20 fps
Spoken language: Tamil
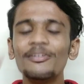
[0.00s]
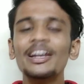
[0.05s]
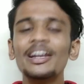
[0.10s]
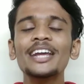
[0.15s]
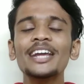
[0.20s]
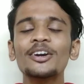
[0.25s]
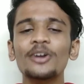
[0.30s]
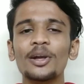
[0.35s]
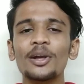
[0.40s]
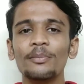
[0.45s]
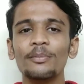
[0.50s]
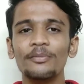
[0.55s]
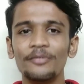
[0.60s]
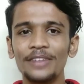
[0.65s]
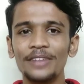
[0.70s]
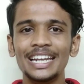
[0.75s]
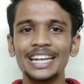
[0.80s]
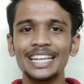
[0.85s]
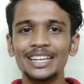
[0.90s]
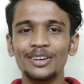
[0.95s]
வெள்ளிக்கூடம்
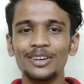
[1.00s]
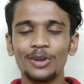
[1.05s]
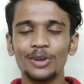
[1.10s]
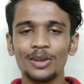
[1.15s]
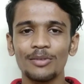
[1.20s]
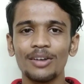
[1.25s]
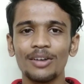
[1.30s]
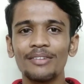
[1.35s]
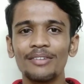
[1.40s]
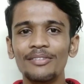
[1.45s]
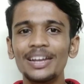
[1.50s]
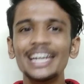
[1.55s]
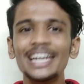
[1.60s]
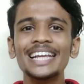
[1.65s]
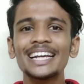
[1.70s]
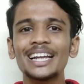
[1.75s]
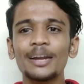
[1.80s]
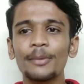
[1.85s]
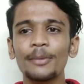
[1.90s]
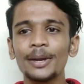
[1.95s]
வெள்ளி ஓகேவா
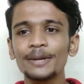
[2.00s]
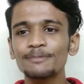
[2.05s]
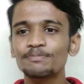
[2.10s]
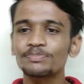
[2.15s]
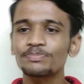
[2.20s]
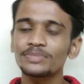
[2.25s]
வெள்ளிக்கிழமை